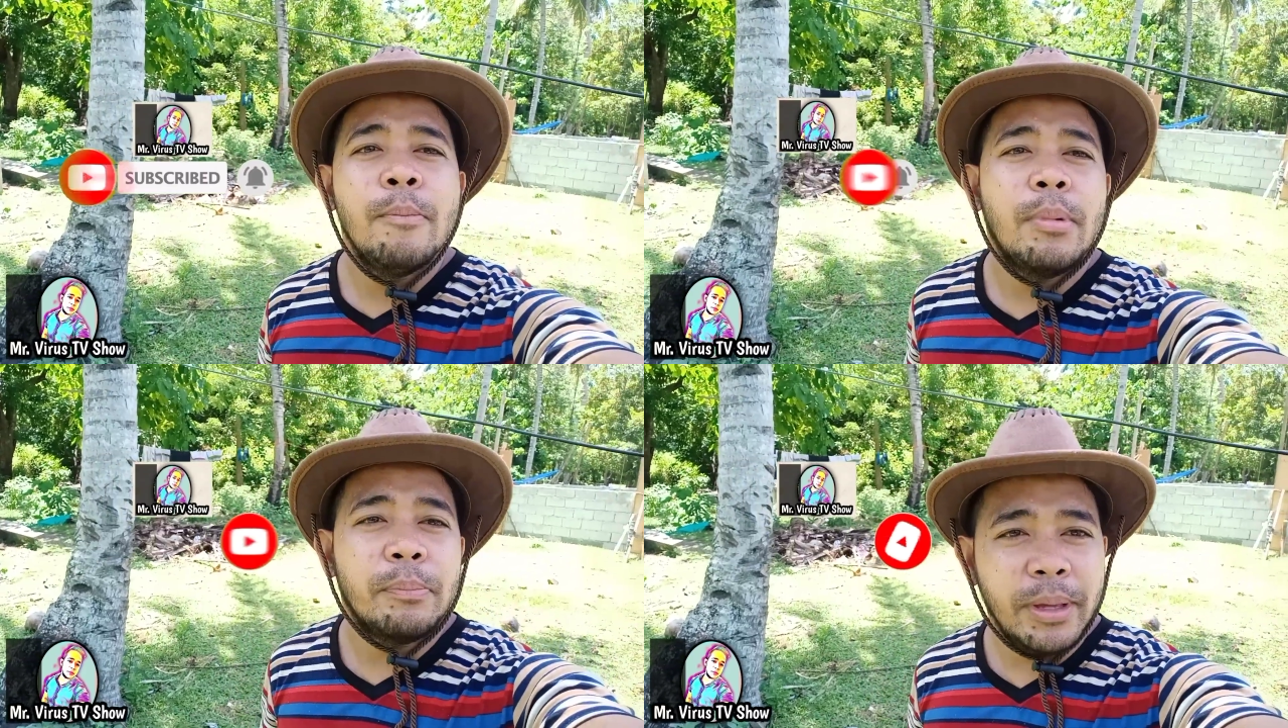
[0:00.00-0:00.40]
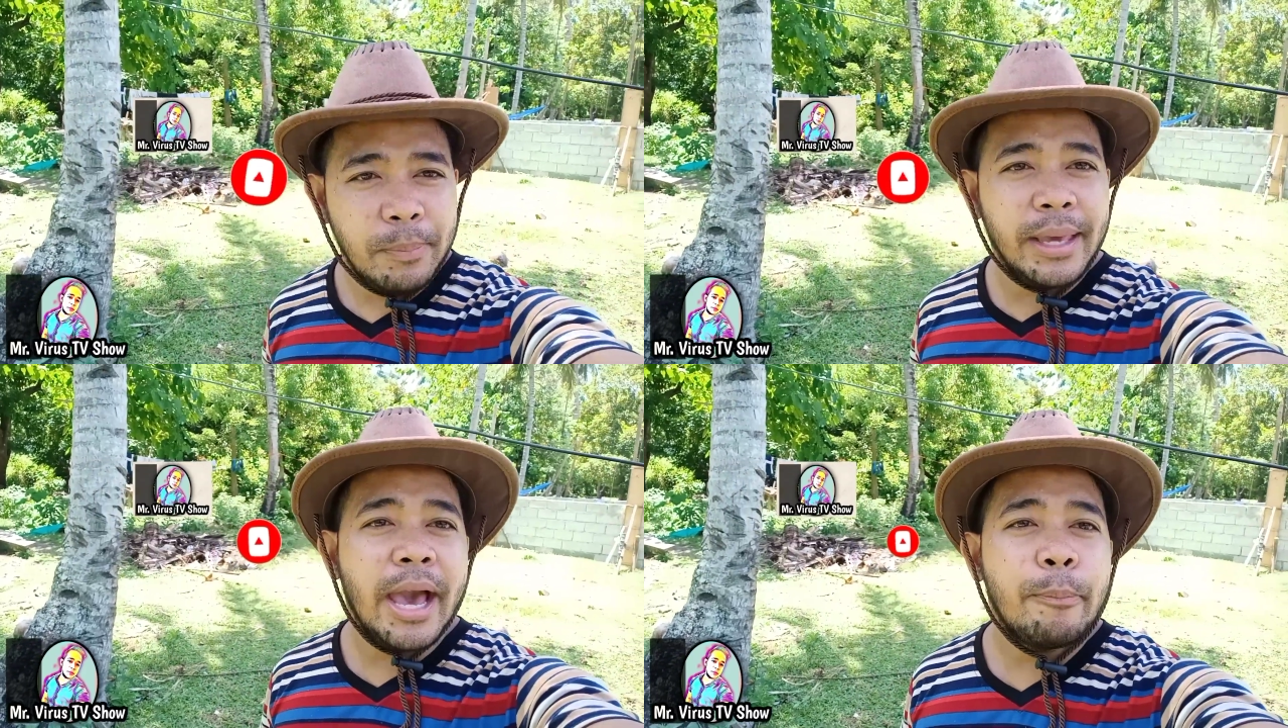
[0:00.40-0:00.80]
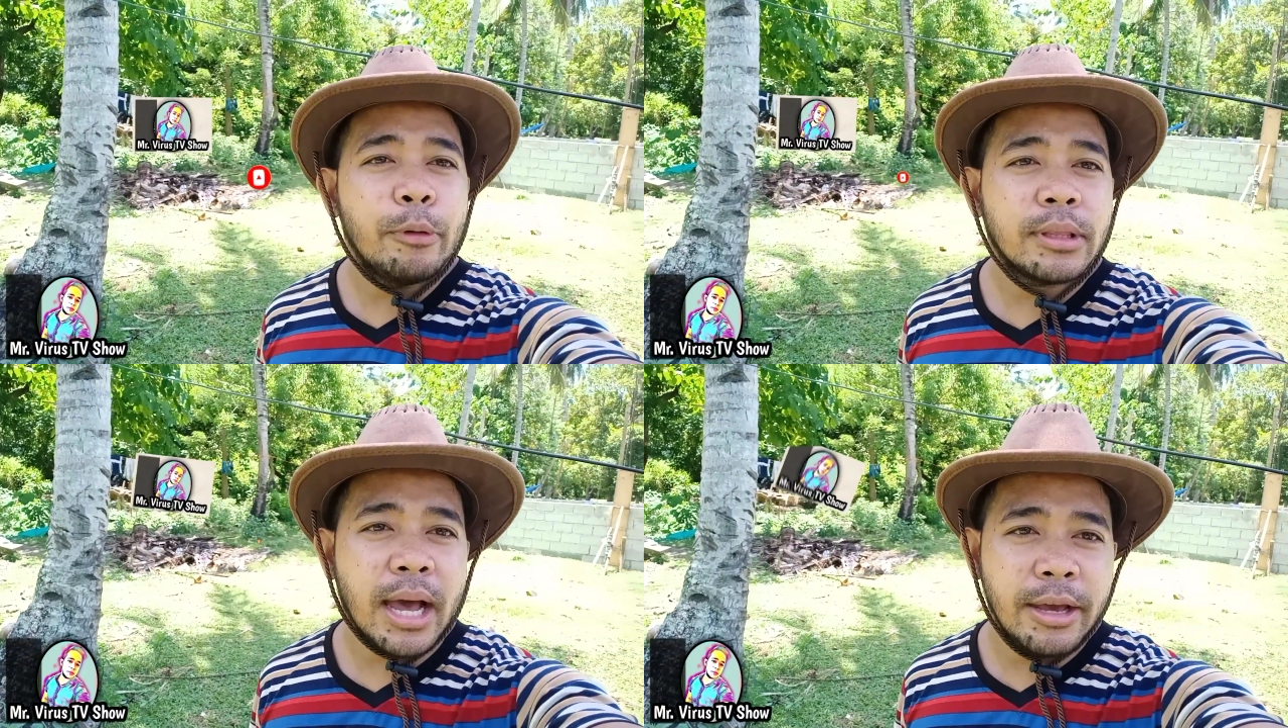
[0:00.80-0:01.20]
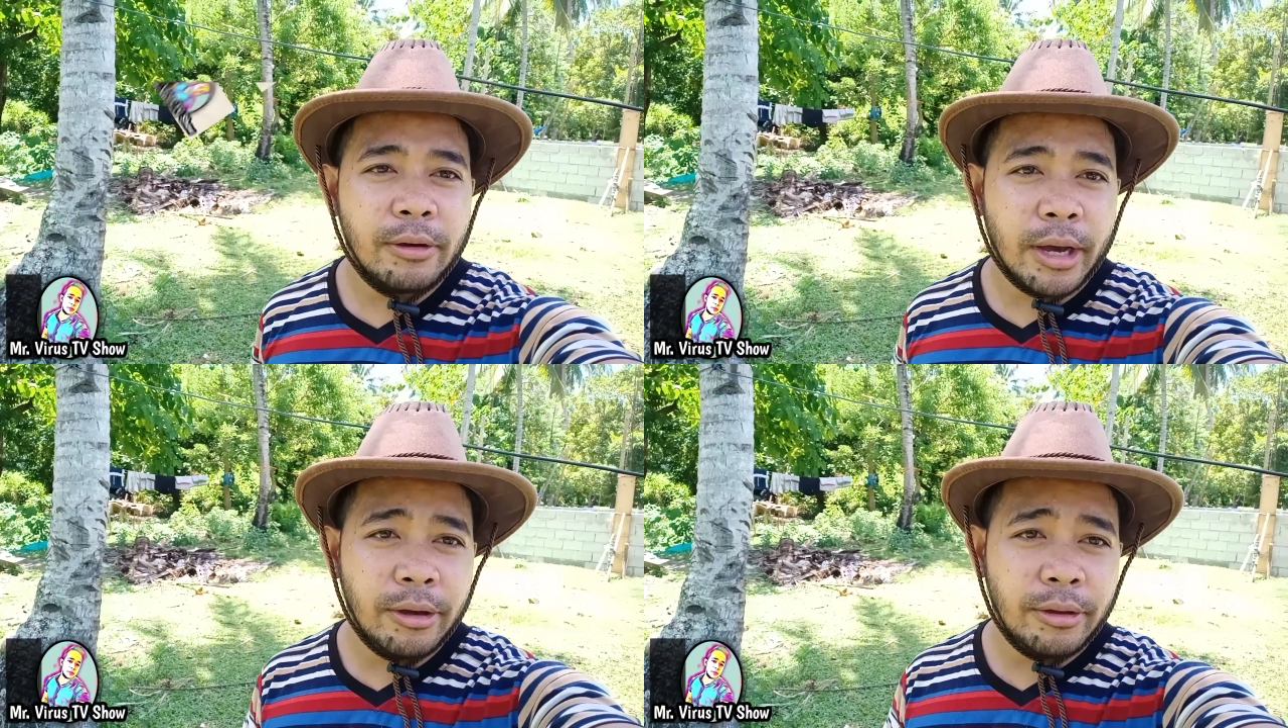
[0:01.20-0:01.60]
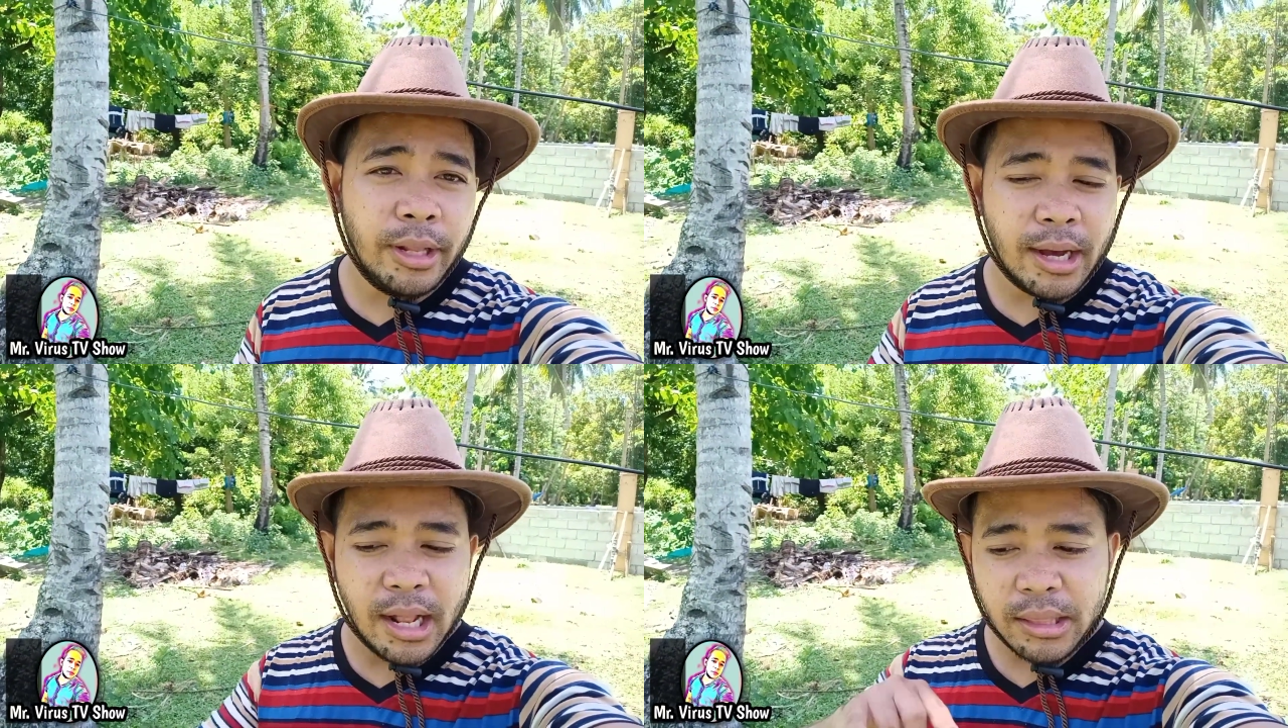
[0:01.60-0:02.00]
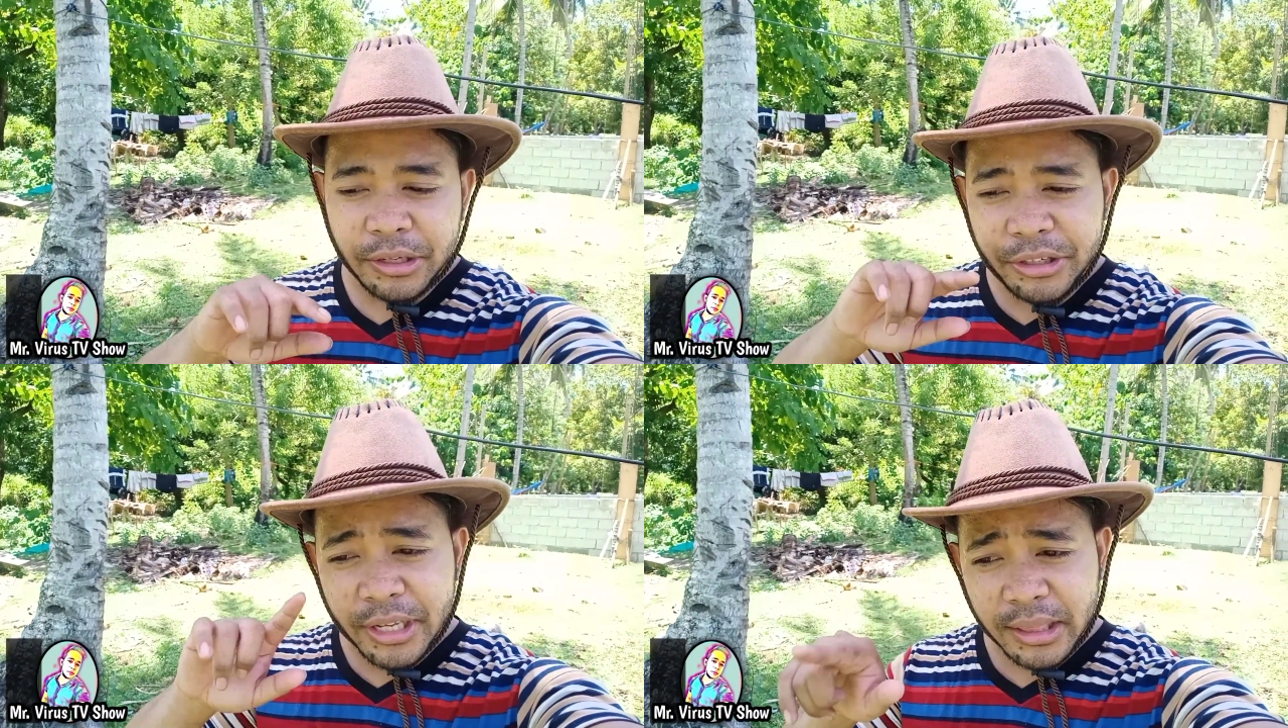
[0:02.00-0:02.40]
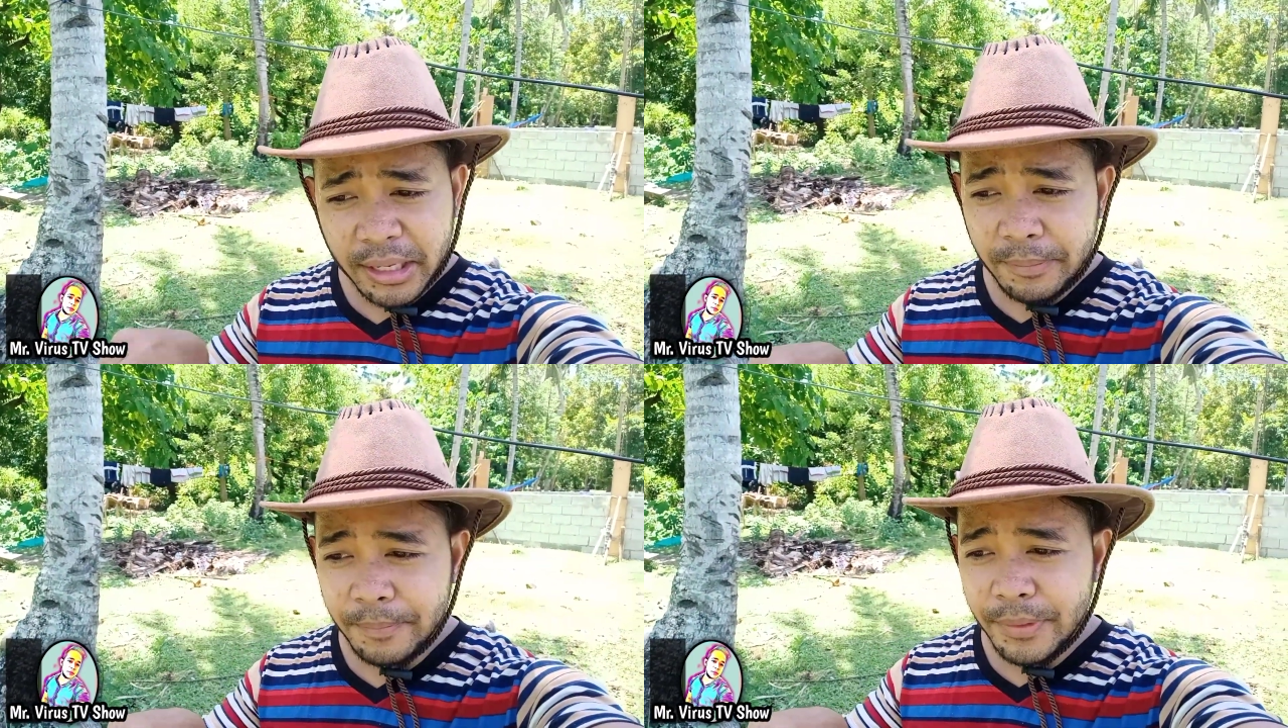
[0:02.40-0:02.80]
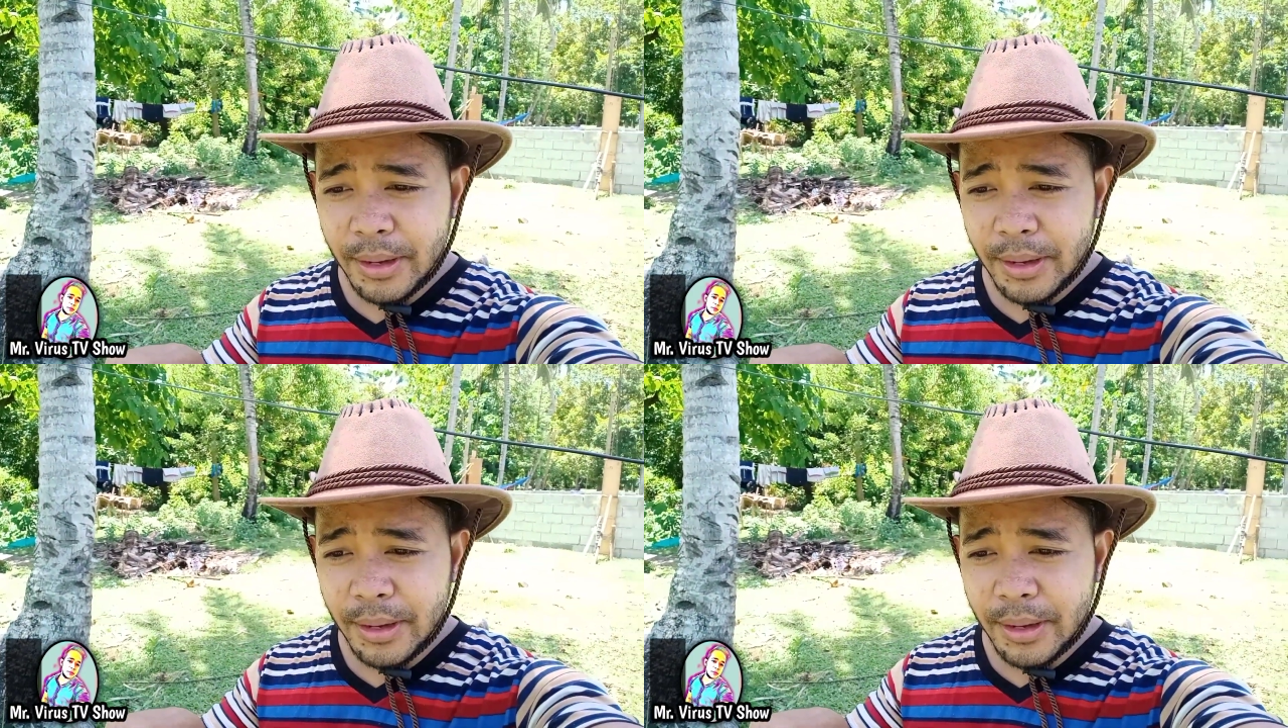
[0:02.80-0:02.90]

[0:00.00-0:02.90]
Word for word: Magbibigay po tayo ngayon ng alternative